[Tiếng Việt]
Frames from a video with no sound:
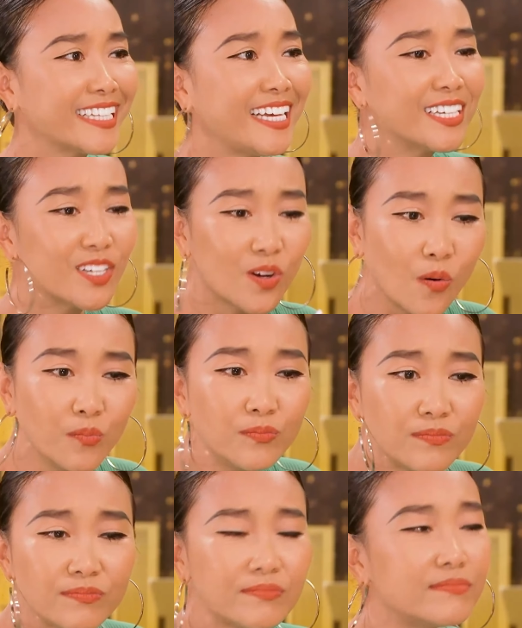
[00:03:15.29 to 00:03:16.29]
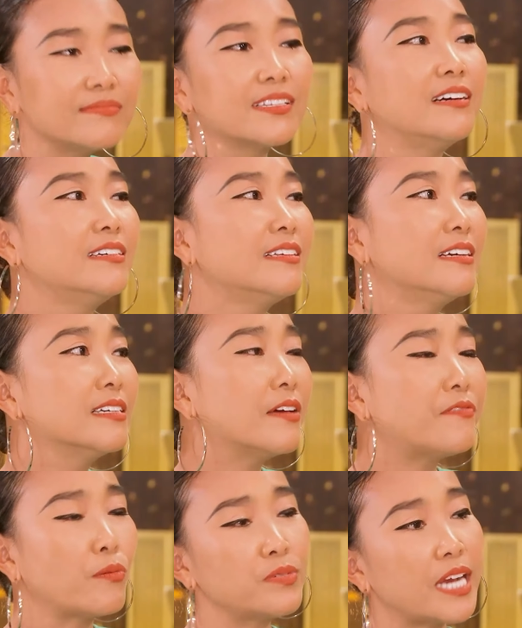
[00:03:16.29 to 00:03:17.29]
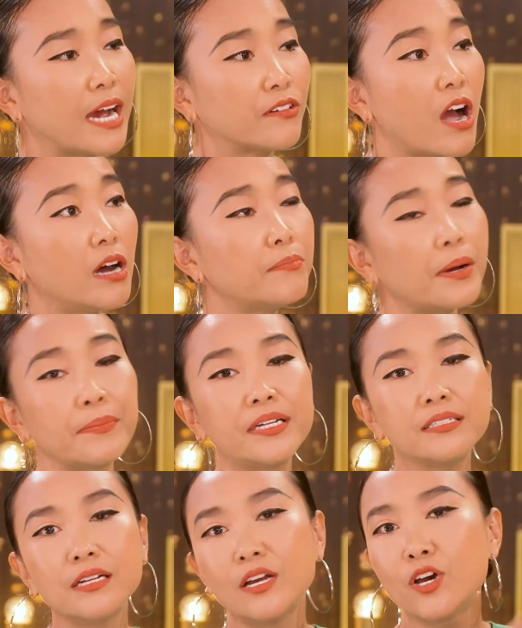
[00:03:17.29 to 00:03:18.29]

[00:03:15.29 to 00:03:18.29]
thì cũng từ những cái phong trào đó mà mình